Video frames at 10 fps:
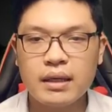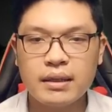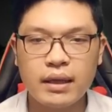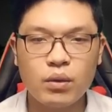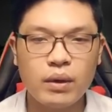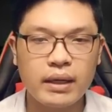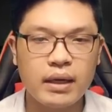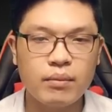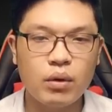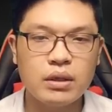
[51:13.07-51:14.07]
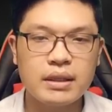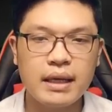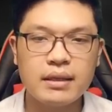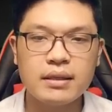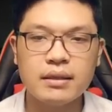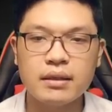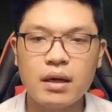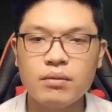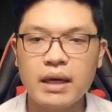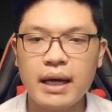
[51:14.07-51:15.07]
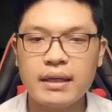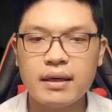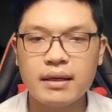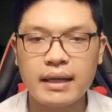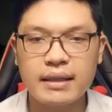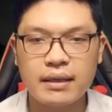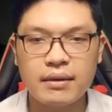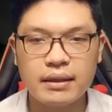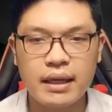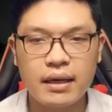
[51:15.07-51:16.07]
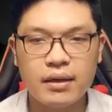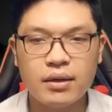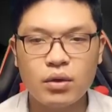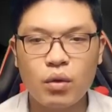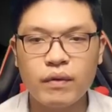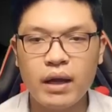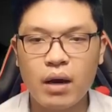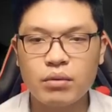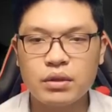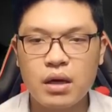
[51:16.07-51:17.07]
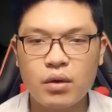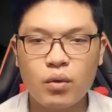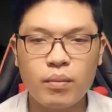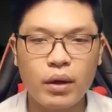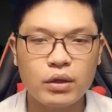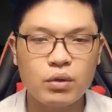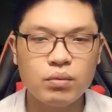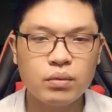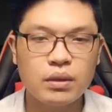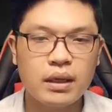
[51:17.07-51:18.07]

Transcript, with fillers: Thái thú đại nhân muốn xét xử công khai những đại gian thương kia cùng với hậu trường của bọn chúng,